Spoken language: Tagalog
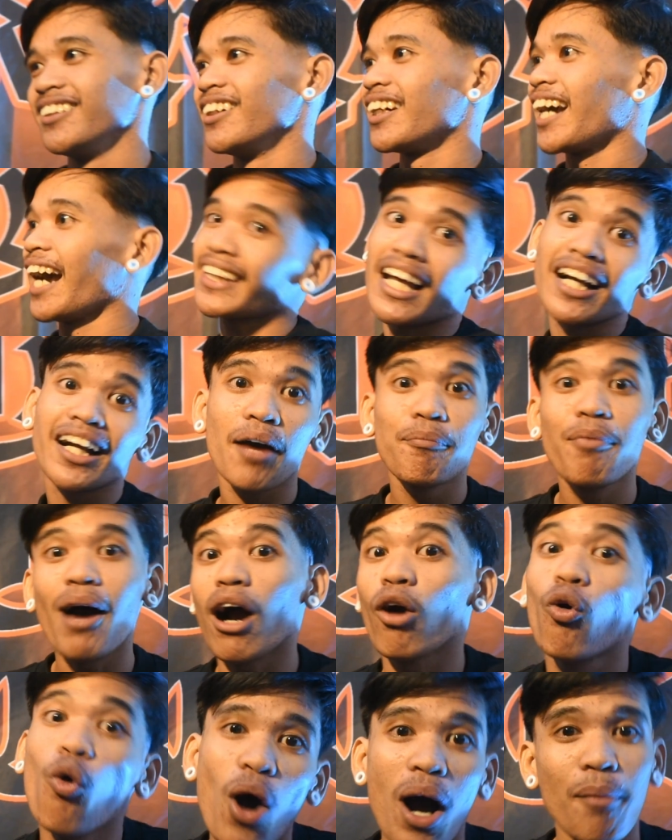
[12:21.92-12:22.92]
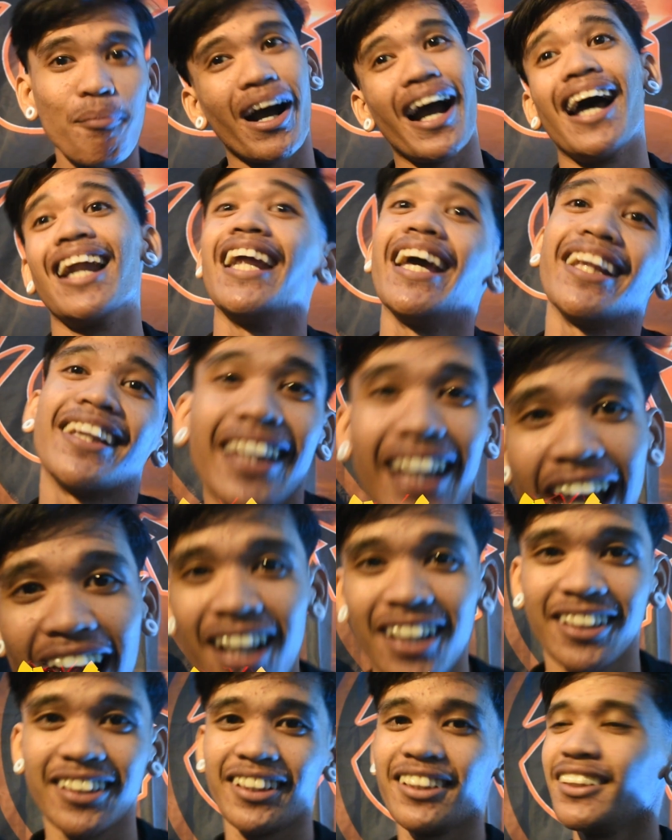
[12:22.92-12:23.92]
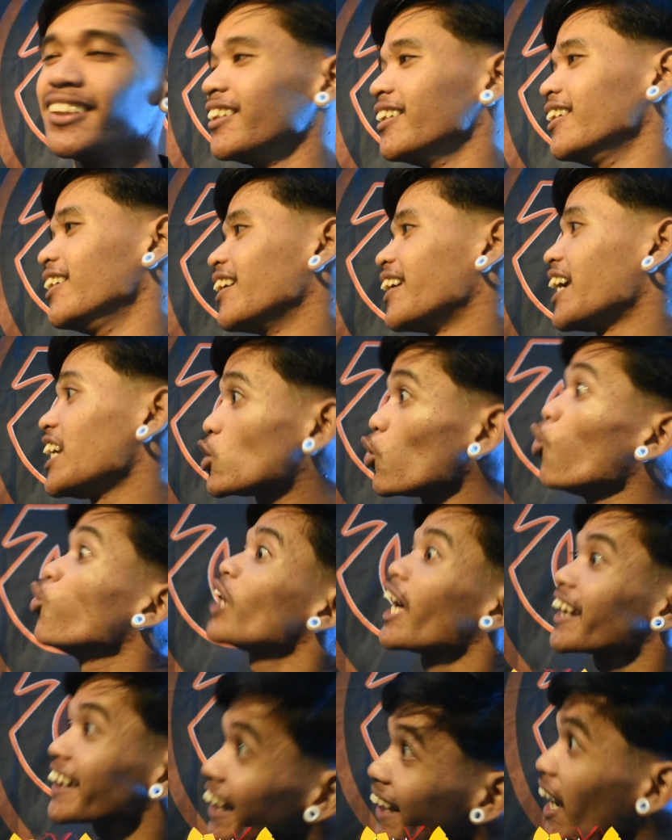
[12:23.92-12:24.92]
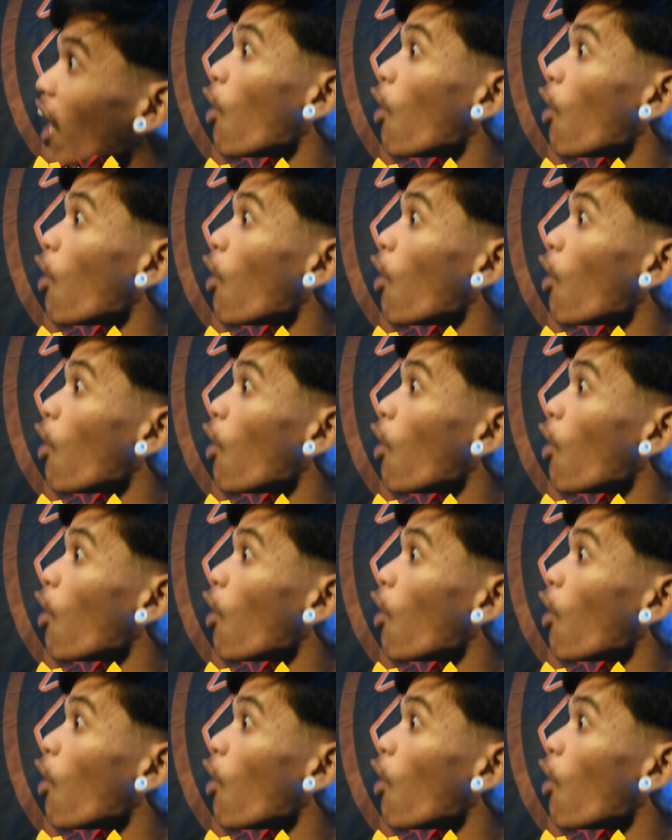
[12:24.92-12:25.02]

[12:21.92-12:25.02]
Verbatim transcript: katagaba ako ang mga letra, gisuon natin